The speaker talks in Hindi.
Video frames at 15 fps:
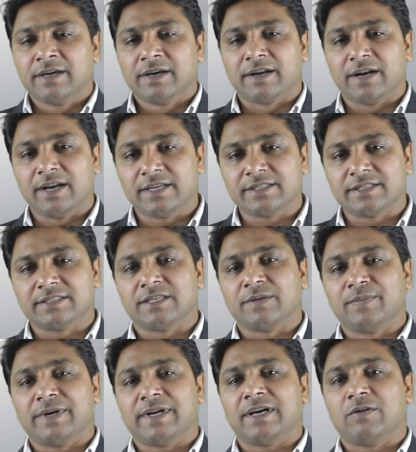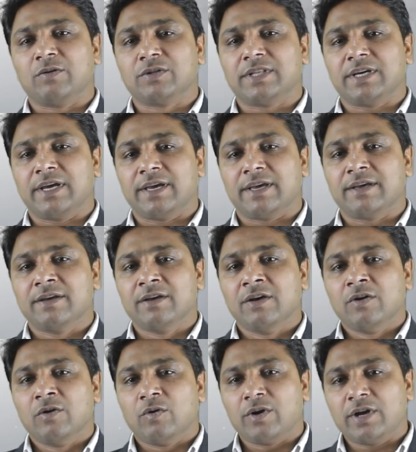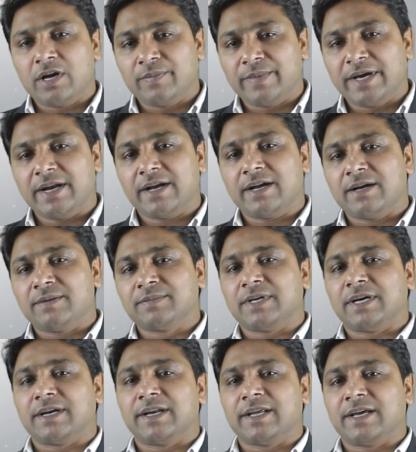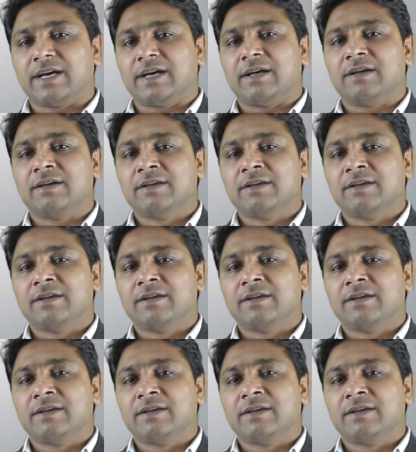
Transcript: रिलेशनशिप बना होता है और हमारा काम करने का